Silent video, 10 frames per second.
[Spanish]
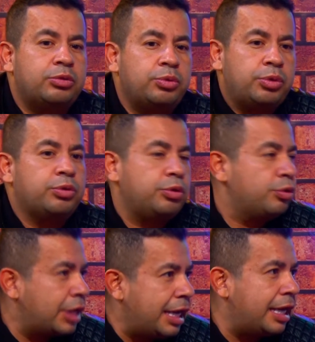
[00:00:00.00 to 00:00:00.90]
tuvo un
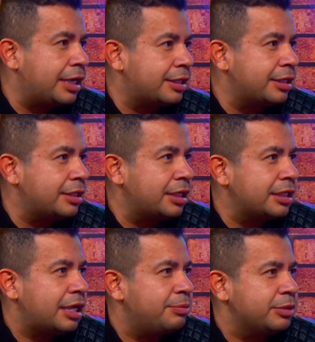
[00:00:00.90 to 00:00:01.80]
hogar, entonces
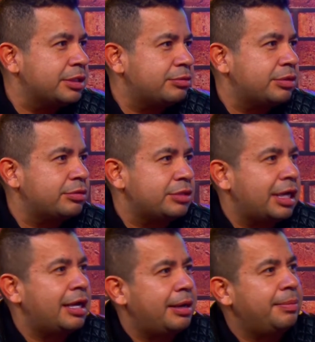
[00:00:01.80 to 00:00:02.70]
ya como dice el cuento,
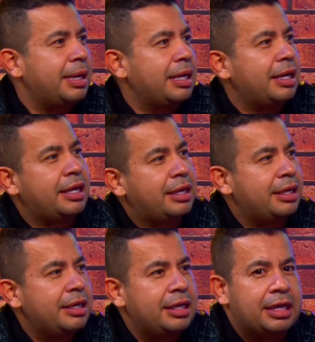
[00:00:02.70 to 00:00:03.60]
ya
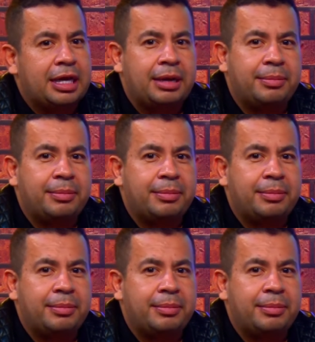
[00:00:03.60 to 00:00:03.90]
a,